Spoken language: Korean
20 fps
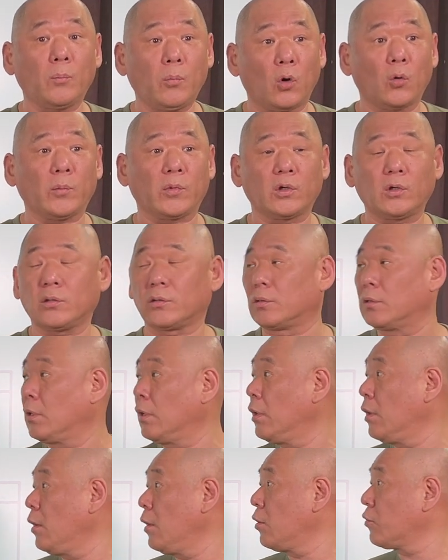보면
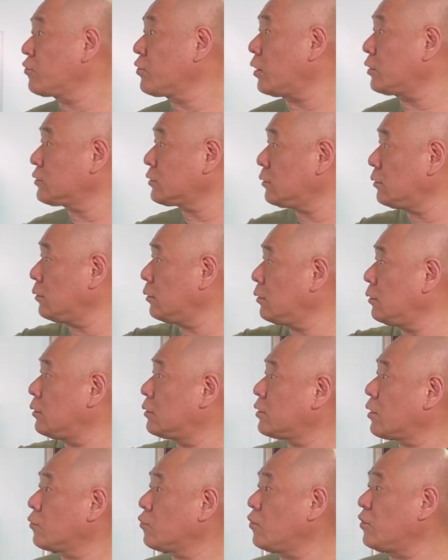사실
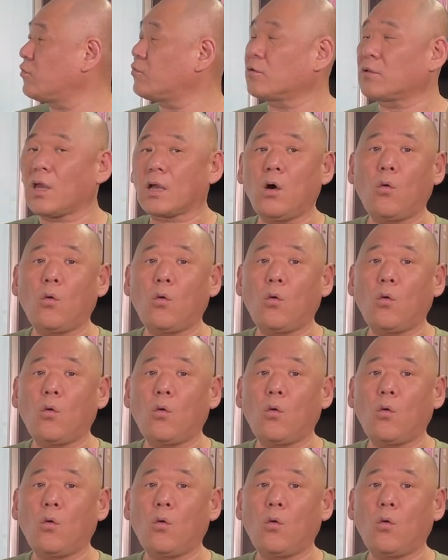태조 이성계가